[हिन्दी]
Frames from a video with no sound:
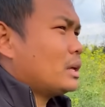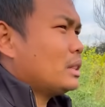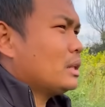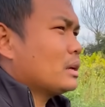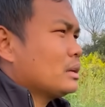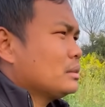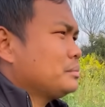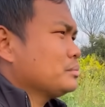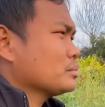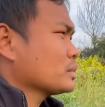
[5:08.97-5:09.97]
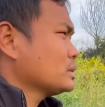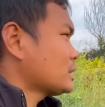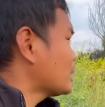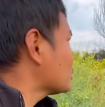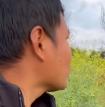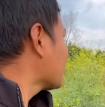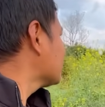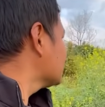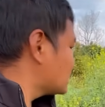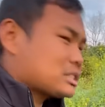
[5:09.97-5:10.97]
है लेकिन शायद वहाँ
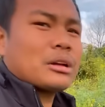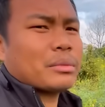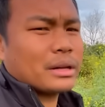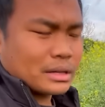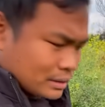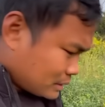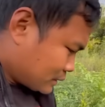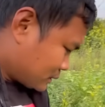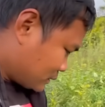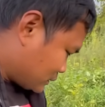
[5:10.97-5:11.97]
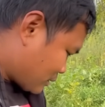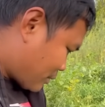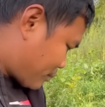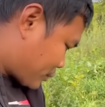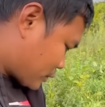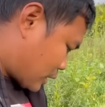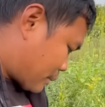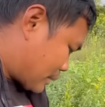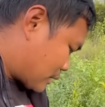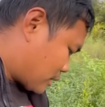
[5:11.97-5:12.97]
पर रहता मैं यार
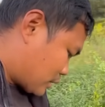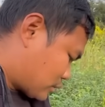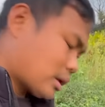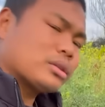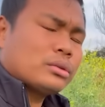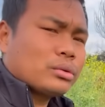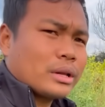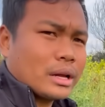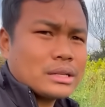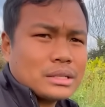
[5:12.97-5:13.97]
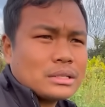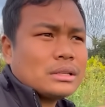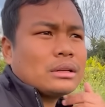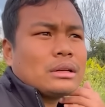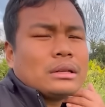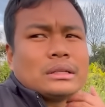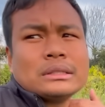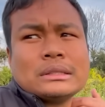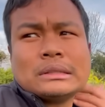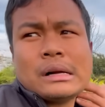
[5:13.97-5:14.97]
हमारा घर थोड़ा तो दूर है यहाँ से इसलिए
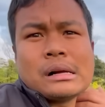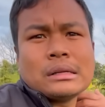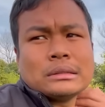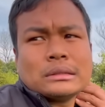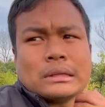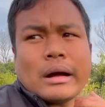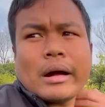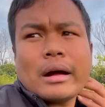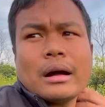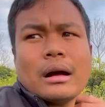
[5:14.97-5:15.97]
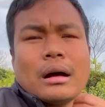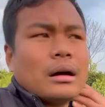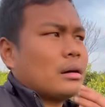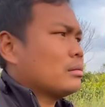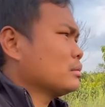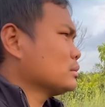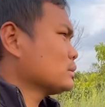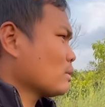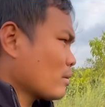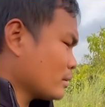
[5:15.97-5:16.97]
नेटवर्क नहीं मिलता है ना हाँ हाँ हाँ, हाँ।
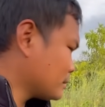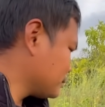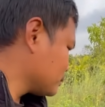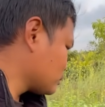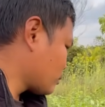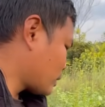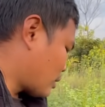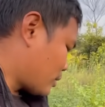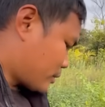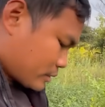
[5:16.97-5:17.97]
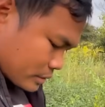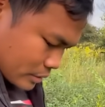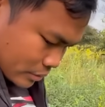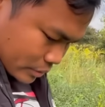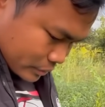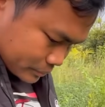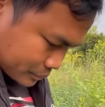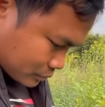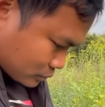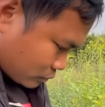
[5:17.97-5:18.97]
मेरा भी कभी कभी ऐसे हो जाता है इस बार मैं
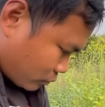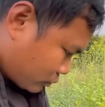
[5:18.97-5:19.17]
हम्म, हम्म।